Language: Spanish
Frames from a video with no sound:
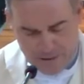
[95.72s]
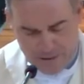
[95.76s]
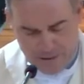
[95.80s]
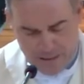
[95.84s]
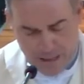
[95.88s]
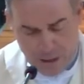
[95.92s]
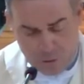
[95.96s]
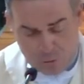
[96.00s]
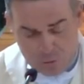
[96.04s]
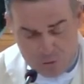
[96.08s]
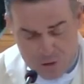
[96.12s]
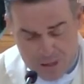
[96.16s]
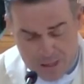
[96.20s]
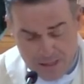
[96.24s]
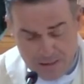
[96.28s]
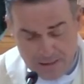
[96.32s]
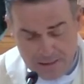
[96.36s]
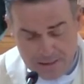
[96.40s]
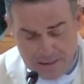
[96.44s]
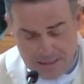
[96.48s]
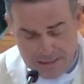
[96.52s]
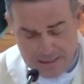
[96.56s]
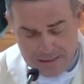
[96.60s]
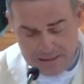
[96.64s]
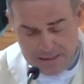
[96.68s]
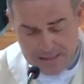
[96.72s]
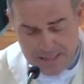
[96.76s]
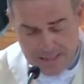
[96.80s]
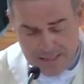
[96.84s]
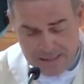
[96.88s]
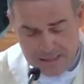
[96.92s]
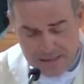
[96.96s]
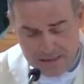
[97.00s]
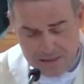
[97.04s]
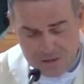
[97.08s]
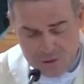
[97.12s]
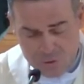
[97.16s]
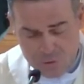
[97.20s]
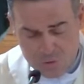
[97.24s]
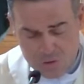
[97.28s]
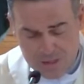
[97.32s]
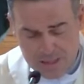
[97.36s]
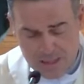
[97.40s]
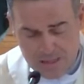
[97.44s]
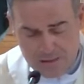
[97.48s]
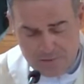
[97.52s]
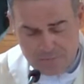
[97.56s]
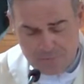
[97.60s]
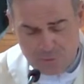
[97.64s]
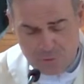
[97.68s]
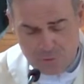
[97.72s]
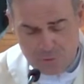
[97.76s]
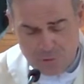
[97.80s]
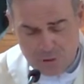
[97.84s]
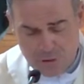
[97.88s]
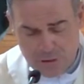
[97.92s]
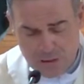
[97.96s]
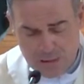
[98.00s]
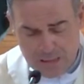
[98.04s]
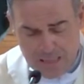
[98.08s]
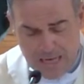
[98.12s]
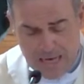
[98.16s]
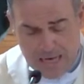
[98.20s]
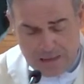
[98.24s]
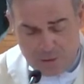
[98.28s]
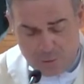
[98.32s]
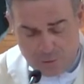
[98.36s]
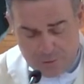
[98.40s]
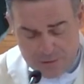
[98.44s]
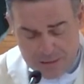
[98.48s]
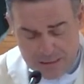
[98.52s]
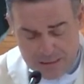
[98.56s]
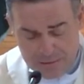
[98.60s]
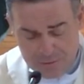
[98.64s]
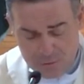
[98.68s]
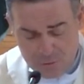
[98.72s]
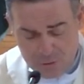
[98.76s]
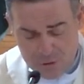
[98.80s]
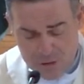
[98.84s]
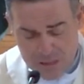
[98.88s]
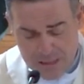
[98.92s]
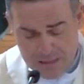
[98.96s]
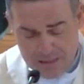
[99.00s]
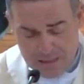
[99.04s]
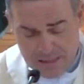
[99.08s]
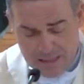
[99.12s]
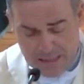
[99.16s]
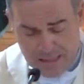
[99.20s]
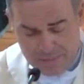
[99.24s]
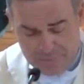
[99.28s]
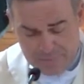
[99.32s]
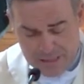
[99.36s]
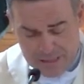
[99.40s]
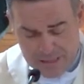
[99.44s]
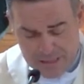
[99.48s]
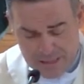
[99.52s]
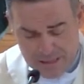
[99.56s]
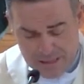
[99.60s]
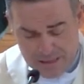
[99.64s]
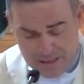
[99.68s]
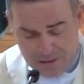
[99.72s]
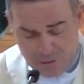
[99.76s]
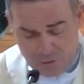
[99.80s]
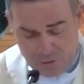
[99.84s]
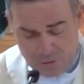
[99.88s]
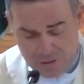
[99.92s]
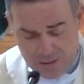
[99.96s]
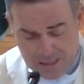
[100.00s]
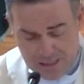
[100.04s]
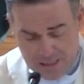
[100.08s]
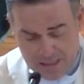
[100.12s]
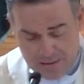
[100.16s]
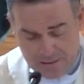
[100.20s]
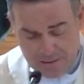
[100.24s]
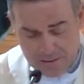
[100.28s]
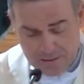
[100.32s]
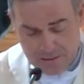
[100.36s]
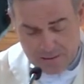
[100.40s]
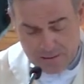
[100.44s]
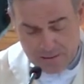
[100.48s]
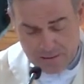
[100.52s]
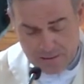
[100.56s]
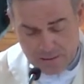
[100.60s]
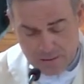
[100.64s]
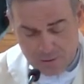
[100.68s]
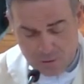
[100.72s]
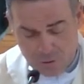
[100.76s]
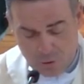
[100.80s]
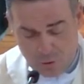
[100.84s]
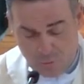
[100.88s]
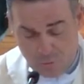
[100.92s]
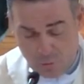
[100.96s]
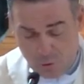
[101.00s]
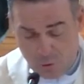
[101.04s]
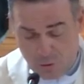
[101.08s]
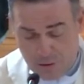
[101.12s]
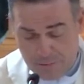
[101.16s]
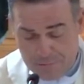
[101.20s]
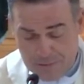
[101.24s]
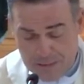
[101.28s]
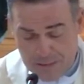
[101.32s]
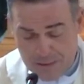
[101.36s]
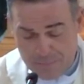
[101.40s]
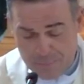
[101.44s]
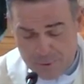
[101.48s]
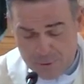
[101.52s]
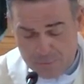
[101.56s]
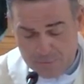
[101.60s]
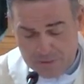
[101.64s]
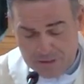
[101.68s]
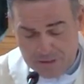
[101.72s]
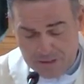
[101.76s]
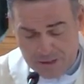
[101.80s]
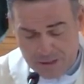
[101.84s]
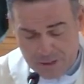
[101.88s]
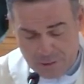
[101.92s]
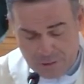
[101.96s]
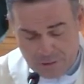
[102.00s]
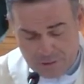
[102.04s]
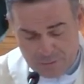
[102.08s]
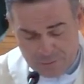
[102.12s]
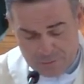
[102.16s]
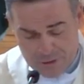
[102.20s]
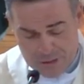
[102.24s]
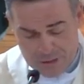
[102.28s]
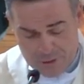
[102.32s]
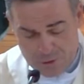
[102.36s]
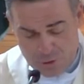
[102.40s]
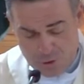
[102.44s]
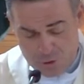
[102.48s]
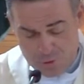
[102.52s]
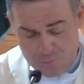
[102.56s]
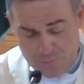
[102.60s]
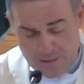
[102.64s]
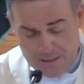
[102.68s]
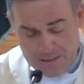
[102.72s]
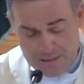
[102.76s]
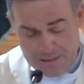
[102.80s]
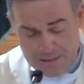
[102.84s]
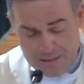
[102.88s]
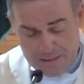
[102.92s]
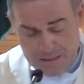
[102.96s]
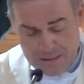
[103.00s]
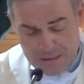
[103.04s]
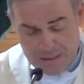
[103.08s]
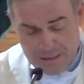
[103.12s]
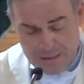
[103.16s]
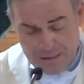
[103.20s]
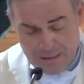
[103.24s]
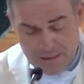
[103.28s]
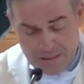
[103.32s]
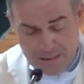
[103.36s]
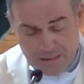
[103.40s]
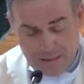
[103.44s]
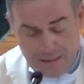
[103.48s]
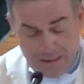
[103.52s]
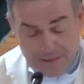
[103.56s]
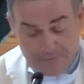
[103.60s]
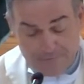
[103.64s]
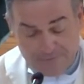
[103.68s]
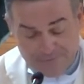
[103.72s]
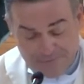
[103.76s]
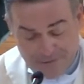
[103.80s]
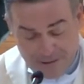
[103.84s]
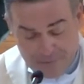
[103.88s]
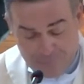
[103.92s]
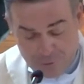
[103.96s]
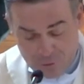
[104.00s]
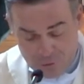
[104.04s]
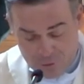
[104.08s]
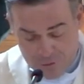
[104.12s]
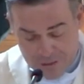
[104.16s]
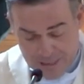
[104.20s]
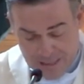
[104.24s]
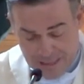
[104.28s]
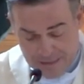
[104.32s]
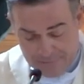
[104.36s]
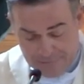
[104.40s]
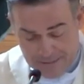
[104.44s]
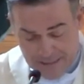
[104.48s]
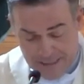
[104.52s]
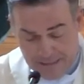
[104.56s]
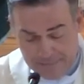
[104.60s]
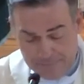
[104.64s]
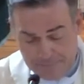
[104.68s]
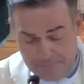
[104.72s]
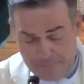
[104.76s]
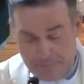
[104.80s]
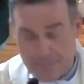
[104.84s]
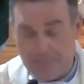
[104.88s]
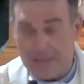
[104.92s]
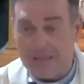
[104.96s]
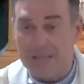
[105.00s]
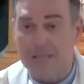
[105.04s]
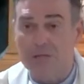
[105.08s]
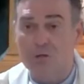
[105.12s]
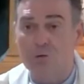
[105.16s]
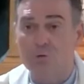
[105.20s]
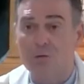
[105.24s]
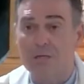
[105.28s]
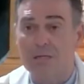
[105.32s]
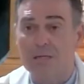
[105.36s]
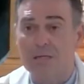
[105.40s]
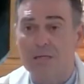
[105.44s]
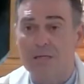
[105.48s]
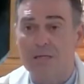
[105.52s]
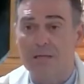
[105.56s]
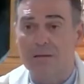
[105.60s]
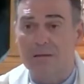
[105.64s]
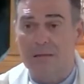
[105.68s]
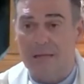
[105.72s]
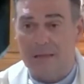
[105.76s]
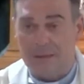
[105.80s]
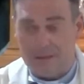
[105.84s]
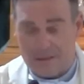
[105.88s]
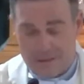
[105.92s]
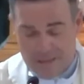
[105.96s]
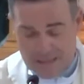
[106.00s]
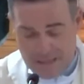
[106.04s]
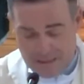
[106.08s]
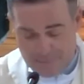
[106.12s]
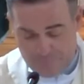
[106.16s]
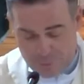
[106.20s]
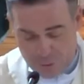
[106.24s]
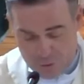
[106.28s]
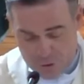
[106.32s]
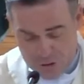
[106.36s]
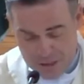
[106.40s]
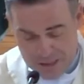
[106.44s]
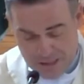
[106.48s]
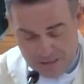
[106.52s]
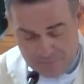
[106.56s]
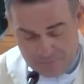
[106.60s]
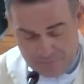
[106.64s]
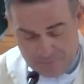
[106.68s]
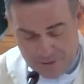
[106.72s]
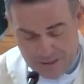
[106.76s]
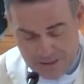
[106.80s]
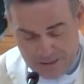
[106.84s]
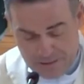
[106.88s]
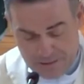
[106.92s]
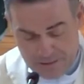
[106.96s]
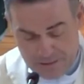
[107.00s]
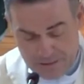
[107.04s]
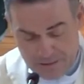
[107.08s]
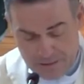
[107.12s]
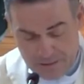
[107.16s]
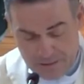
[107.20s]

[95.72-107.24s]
Auxilia a Israel su siervo, acordándose de la misericordia, como lo había prometido a nuestros padres, en favor de Abraham y su descendencia por siempre.